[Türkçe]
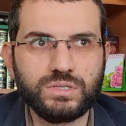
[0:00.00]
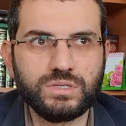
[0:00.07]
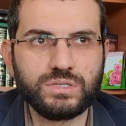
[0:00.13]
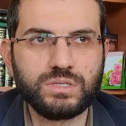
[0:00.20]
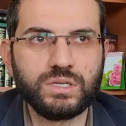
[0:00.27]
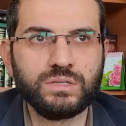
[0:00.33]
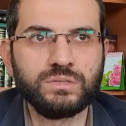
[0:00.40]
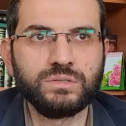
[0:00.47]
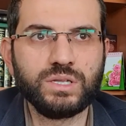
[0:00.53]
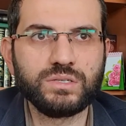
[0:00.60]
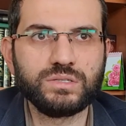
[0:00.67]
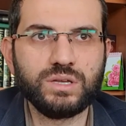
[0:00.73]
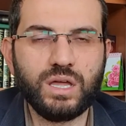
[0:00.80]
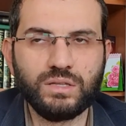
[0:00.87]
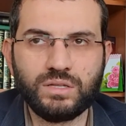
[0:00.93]
insanın
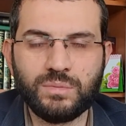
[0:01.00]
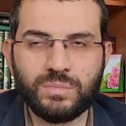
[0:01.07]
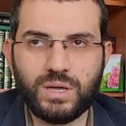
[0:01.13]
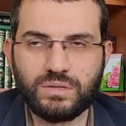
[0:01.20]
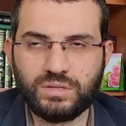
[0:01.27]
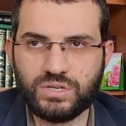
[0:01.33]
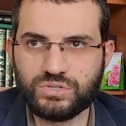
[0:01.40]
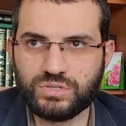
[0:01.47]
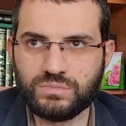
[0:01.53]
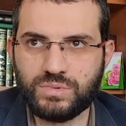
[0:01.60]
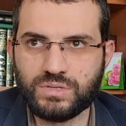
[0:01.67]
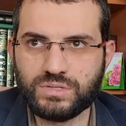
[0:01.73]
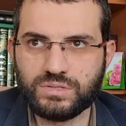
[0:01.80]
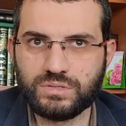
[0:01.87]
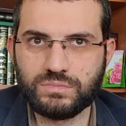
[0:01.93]
nasıl anlam
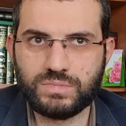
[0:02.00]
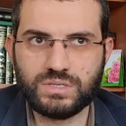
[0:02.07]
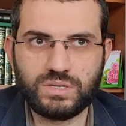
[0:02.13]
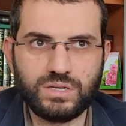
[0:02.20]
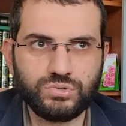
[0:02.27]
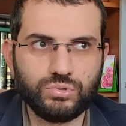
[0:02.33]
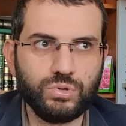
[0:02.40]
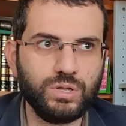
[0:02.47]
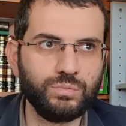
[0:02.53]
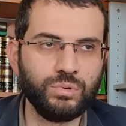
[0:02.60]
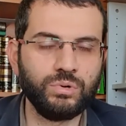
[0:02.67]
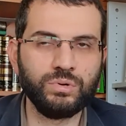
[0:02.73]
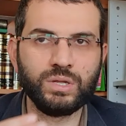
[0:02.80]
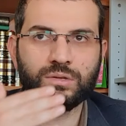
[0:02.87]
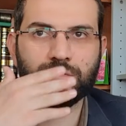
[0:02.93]
anlaşılması mesela şöyle bir
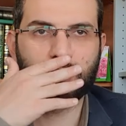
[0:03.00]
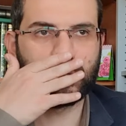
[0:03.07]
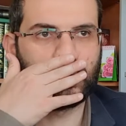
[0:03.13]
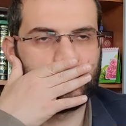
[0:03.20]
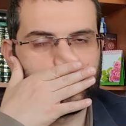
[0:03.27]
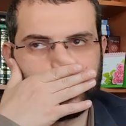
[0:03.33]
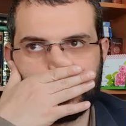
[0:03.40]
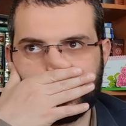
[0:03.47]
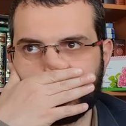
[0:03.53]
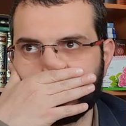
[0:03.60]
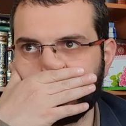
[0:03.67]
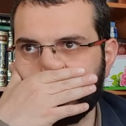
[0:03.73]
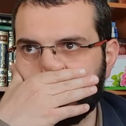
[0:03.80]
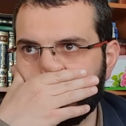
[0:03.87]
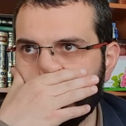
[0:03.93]
örnek veriyor bir yerde.